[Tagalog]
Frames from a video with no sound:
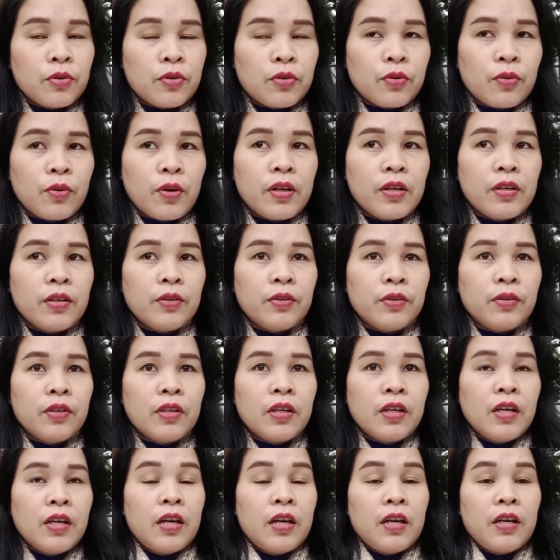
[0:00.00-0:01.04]
So, ayun,
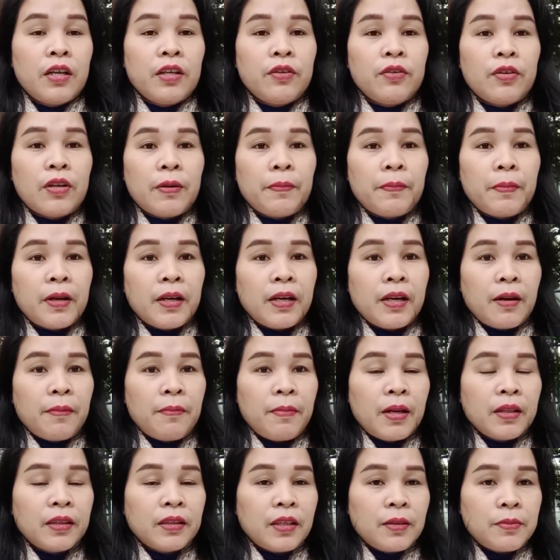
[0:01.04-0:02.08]
yun ang
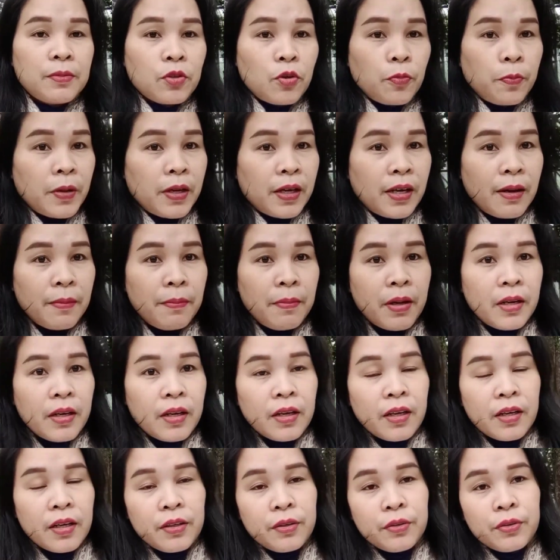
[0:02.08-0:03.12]
panglaban tips ko. Panglaban
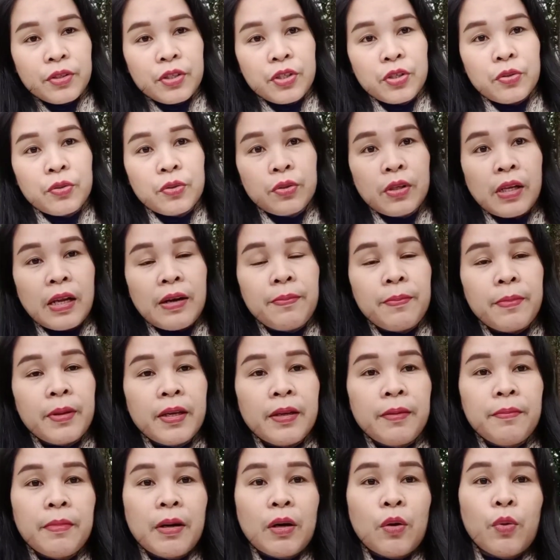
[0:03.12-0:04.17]
ng ano yung lamig,
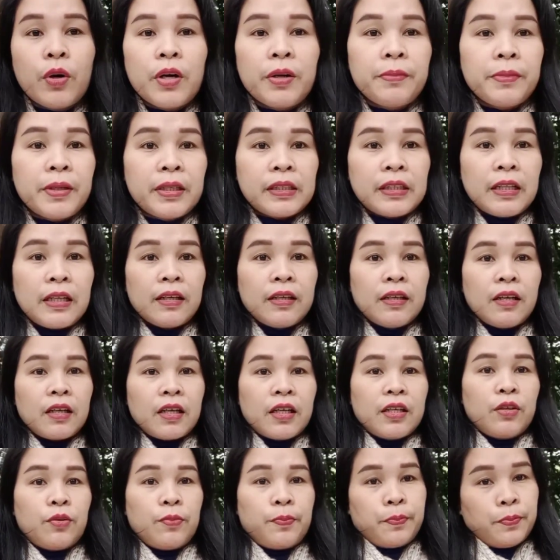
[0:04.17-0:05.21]
mag-warmer talaga
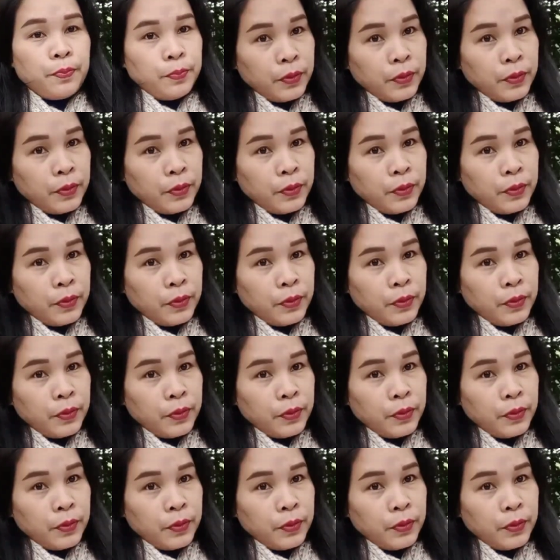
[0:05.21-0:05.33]
kayo.